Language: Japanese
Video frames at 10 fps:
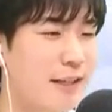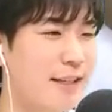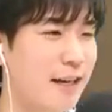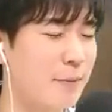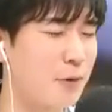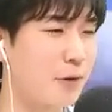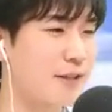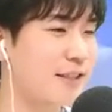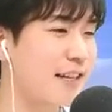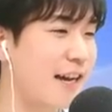できたからもうこれ
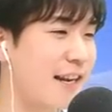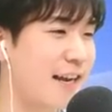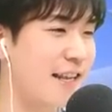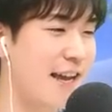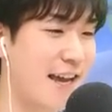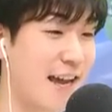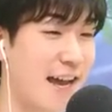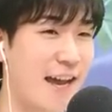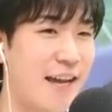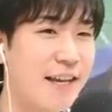使えない
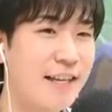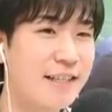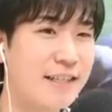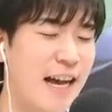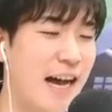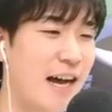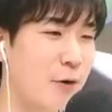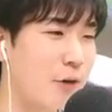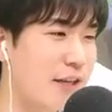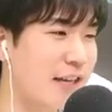ね。さあ
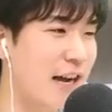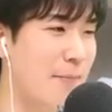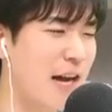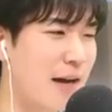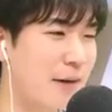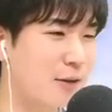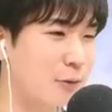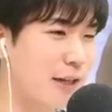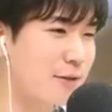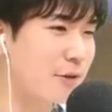コインか、まあまあ
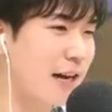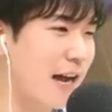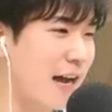トゲゾウが